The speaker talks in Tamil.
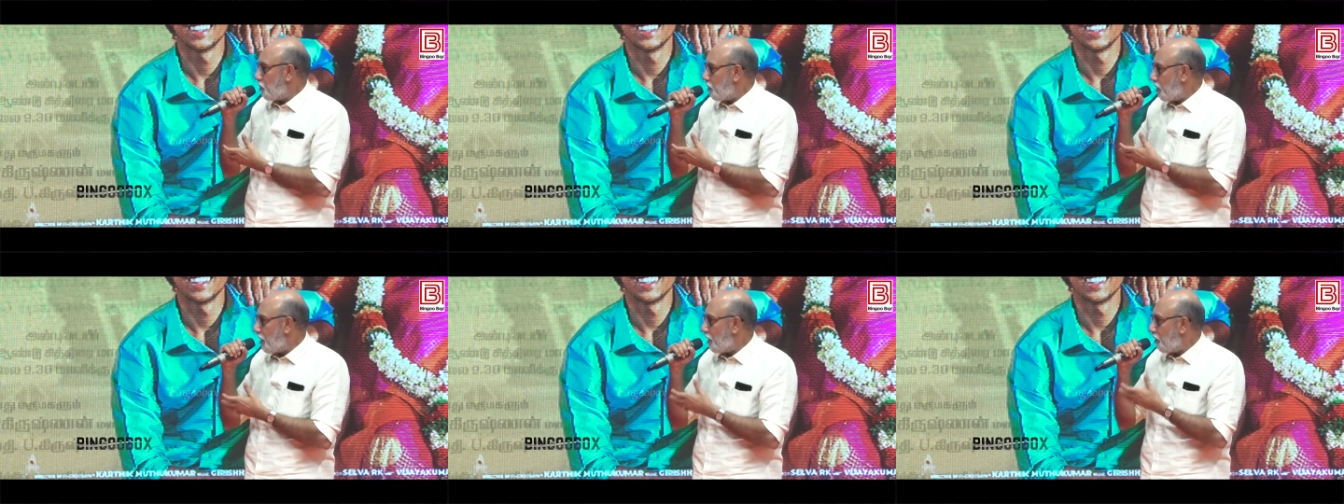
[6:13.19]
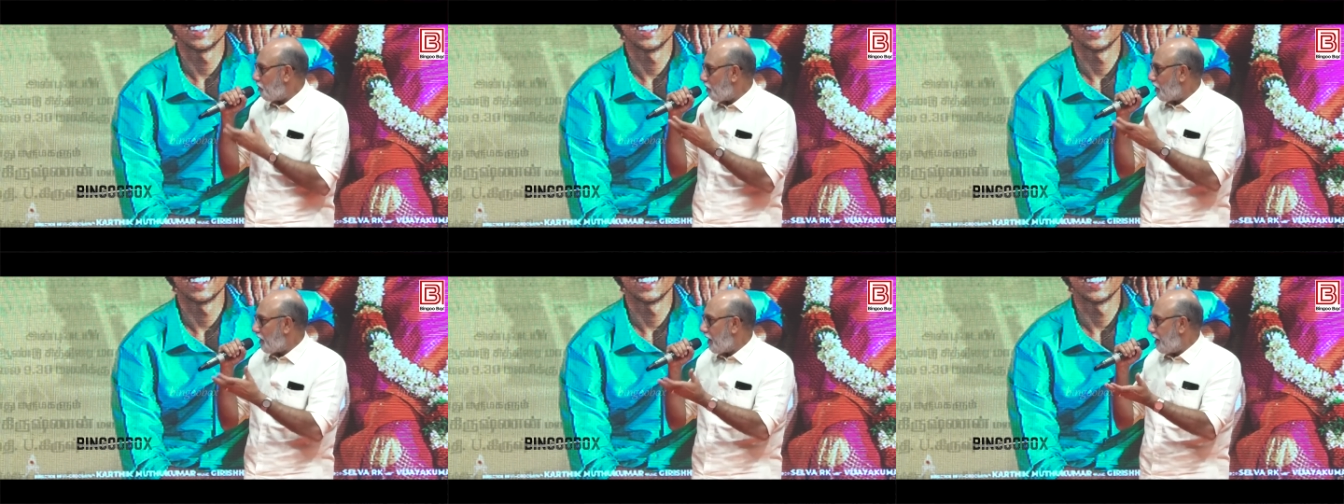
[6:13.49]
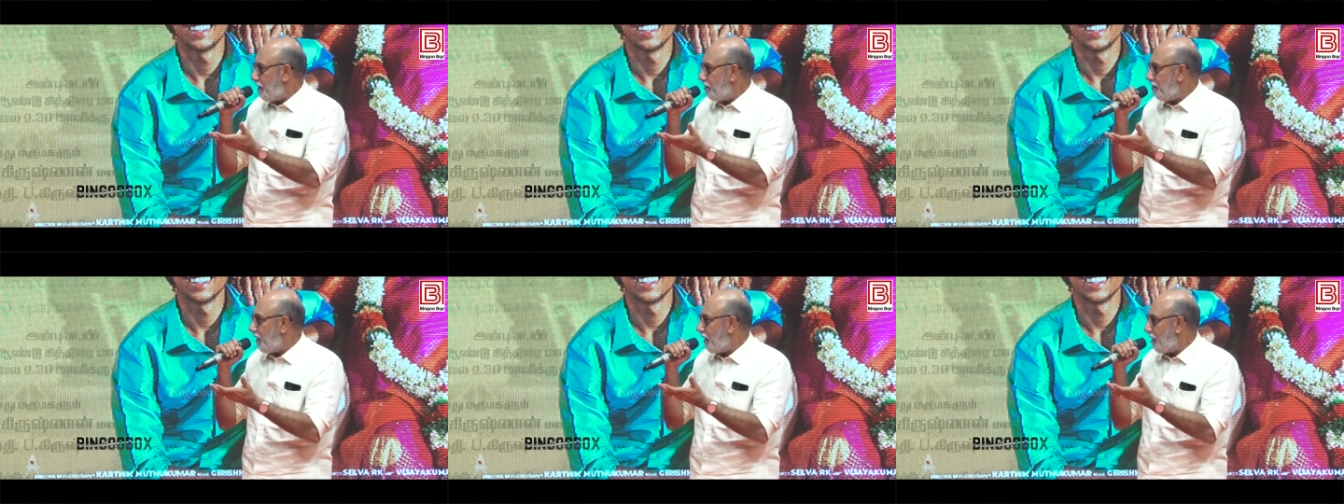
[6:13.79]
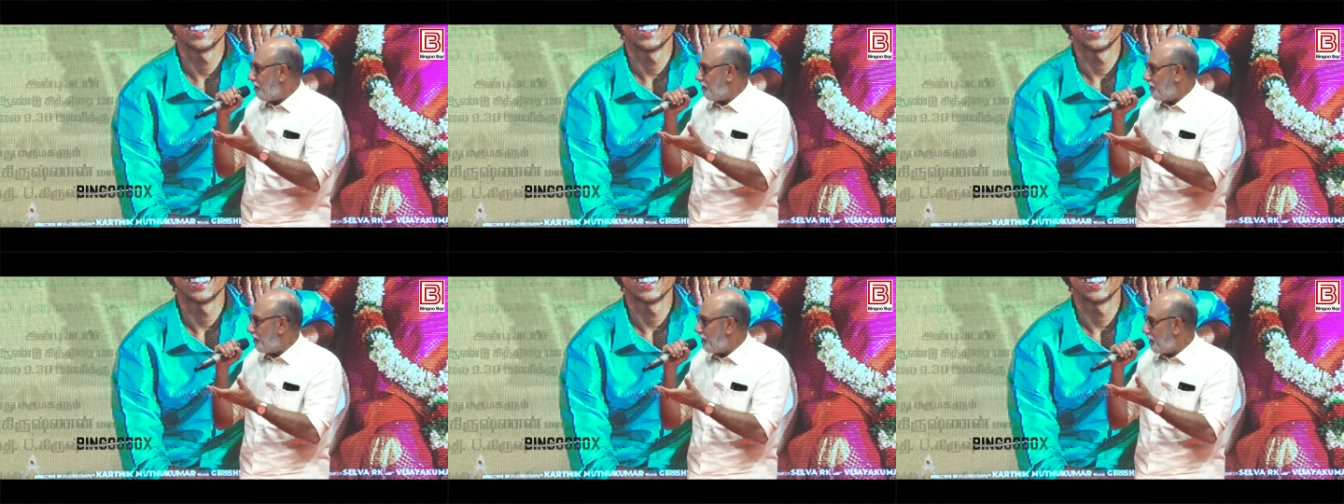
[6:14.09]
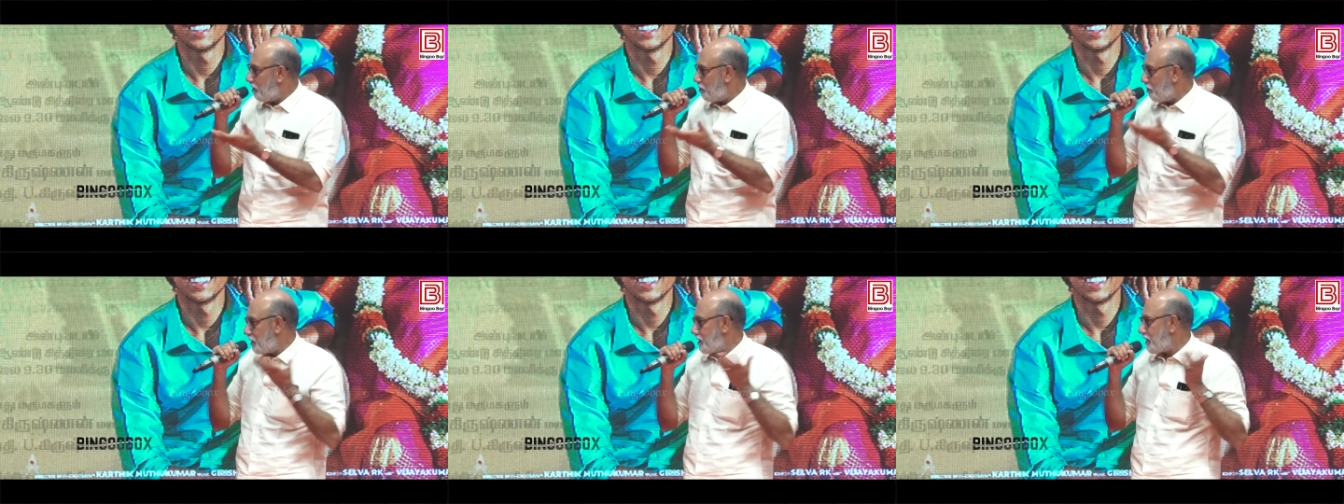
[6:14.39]
குதிரைக்கு ஒரு கடிவாளம் வந்து
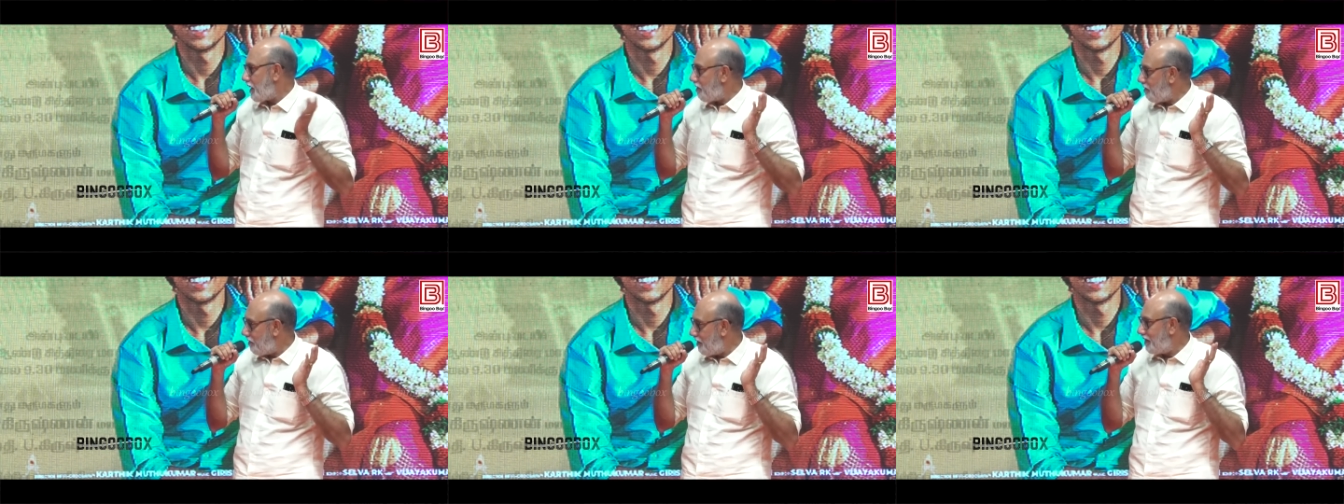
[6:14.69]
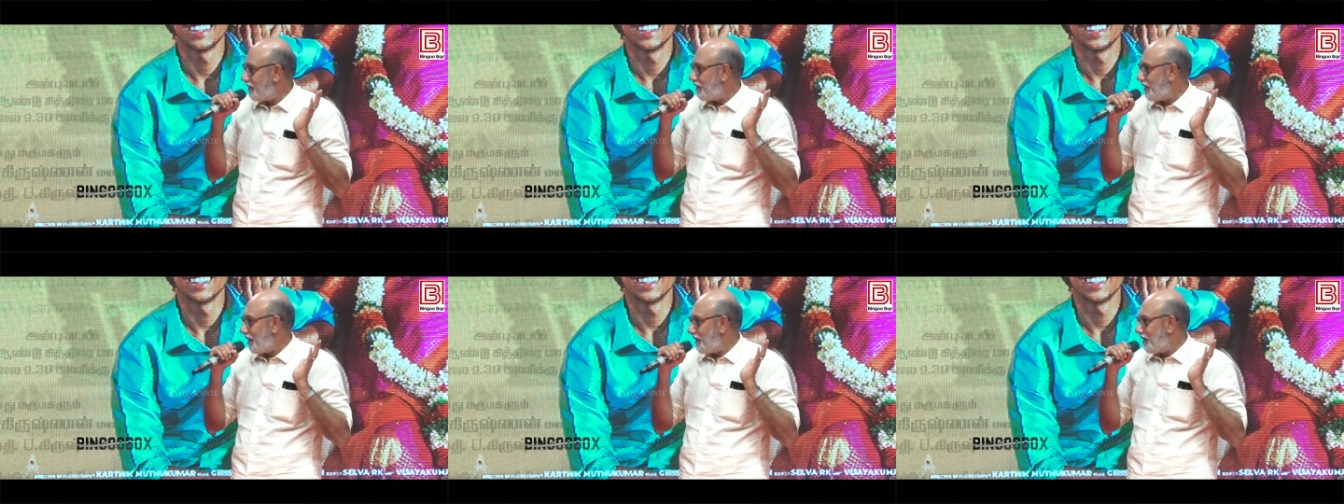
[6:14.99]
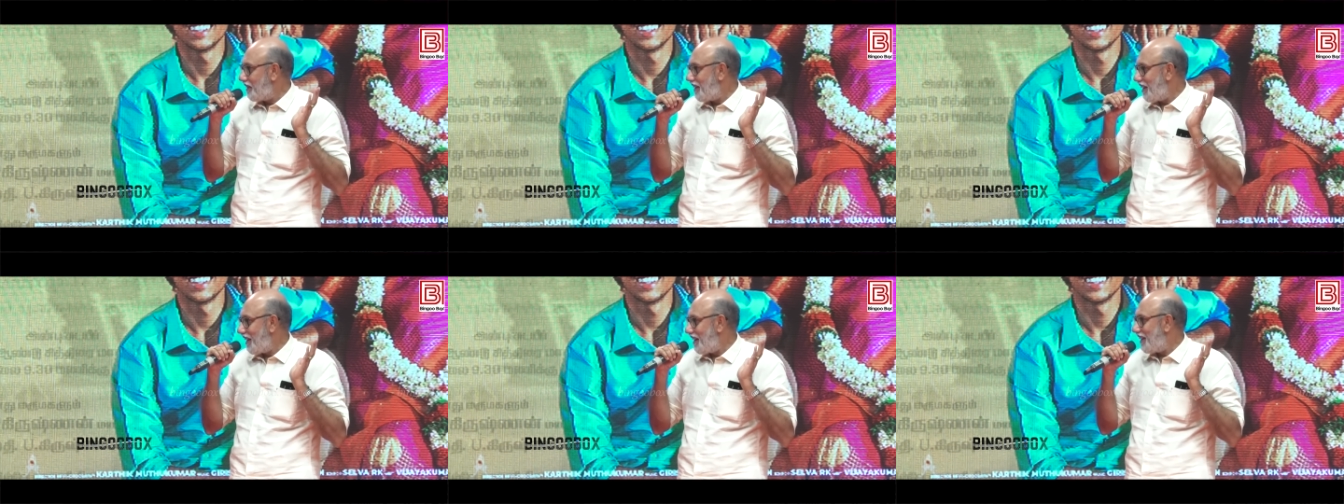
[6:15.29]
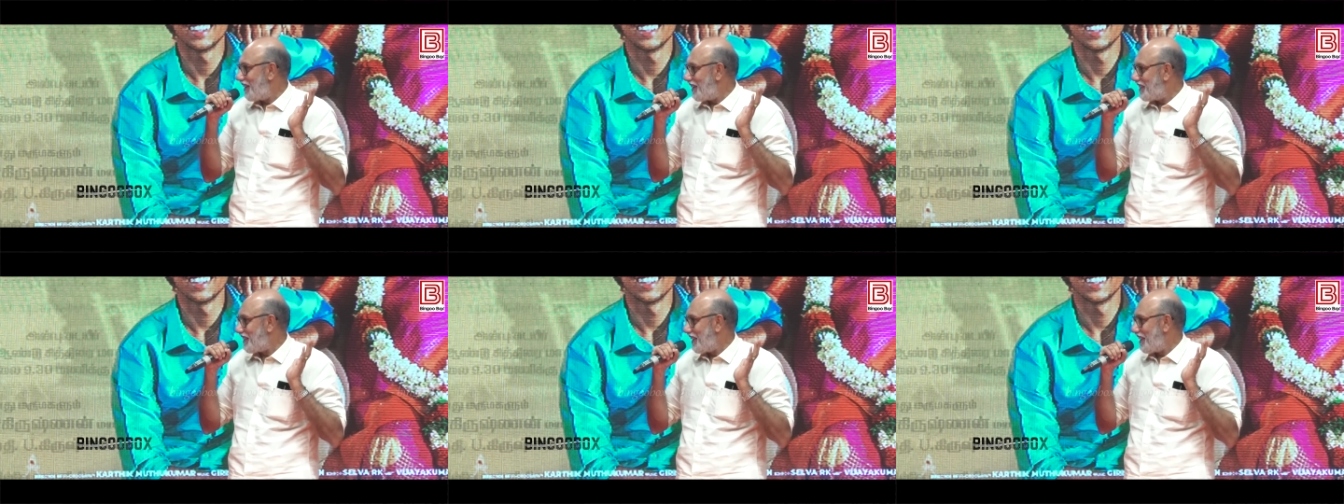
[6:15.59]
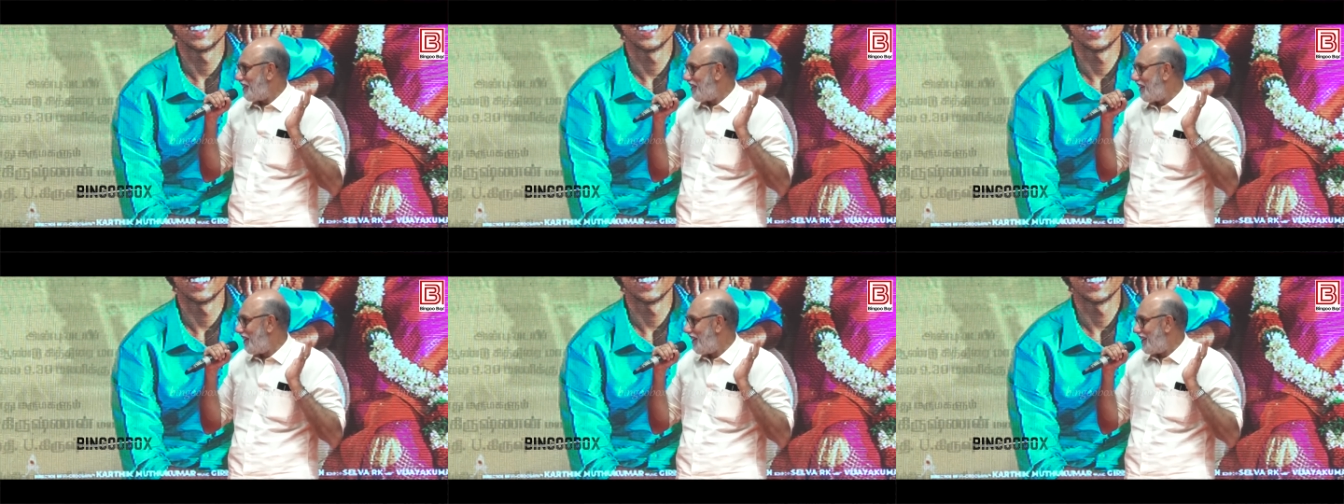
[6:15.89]
நம்ம சரவணன் தான் டைரக்டர்
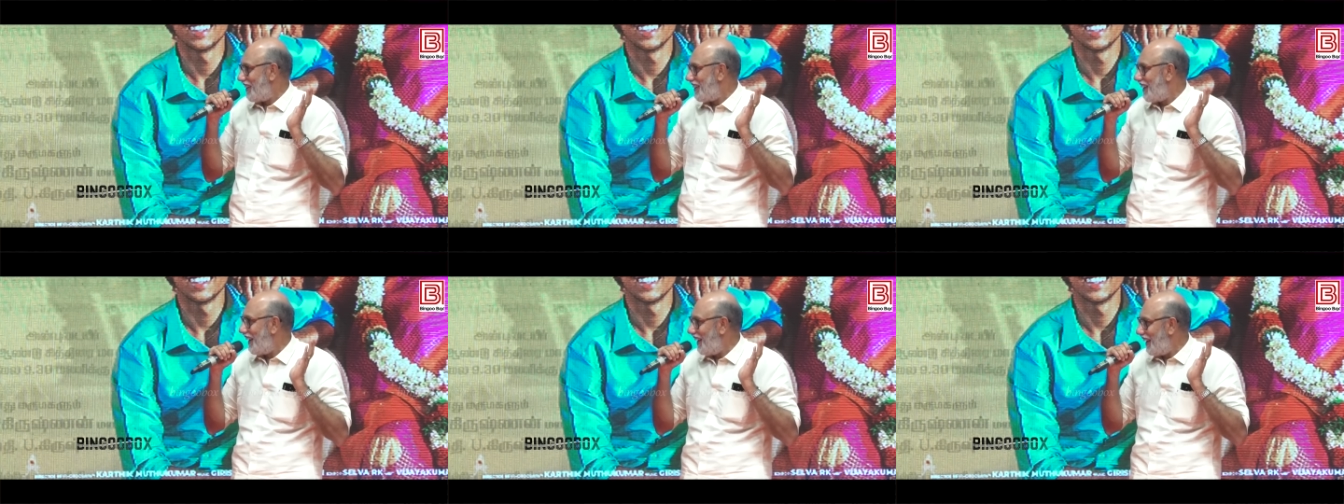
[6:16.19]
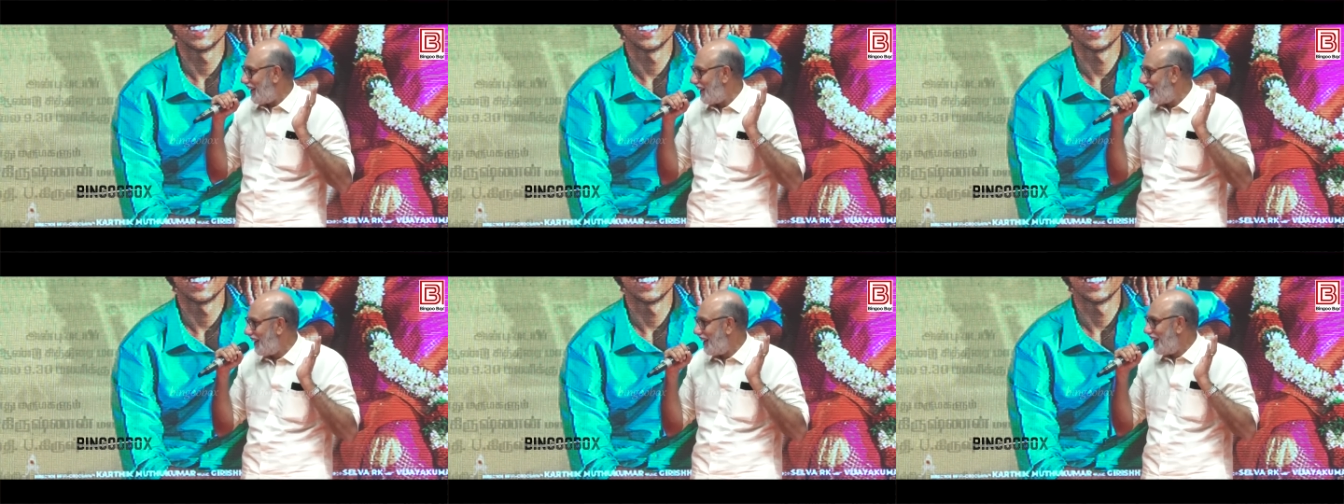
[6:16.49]
சரவணன் தான்